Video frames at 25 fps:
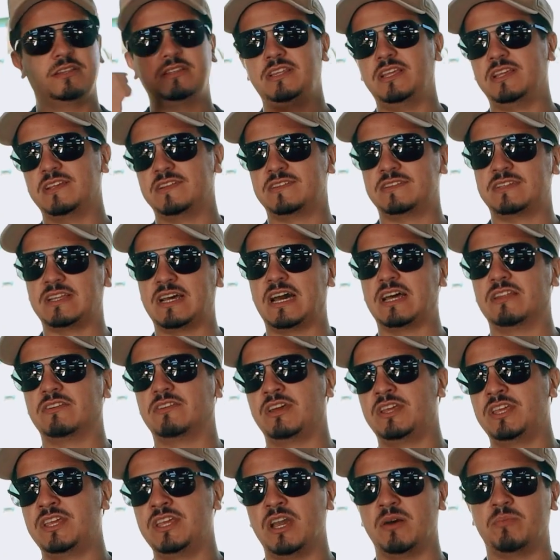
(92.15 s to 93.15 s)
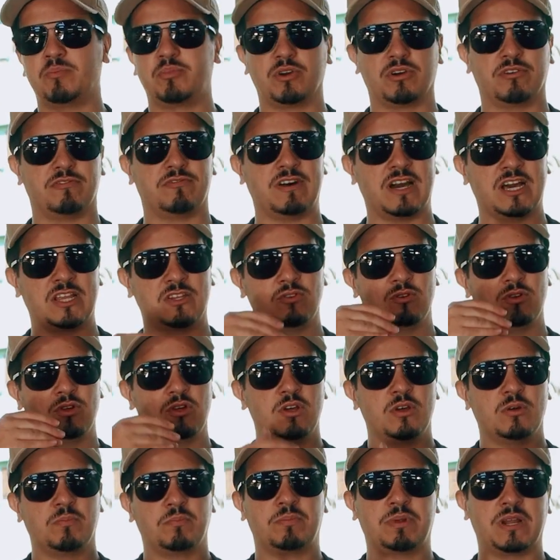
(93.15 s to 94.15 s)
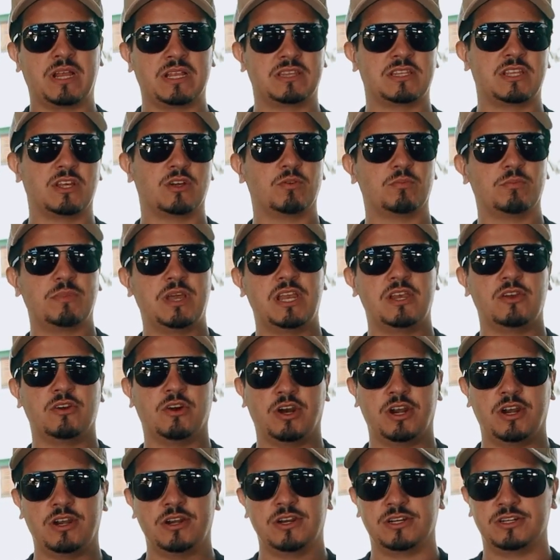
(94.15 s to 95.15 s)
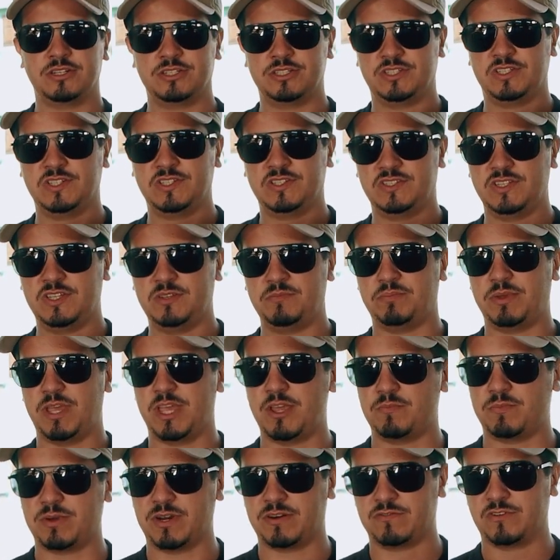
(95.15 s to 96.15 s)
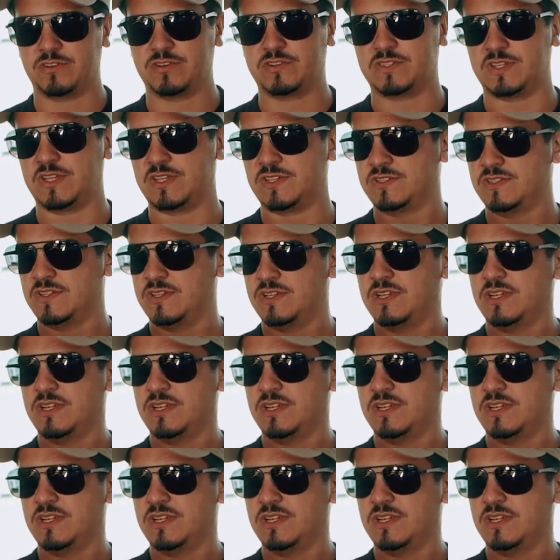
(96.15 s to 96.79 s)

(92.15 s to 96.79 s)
Testado aí, aprovado para ter um melhor desempenho para vocês.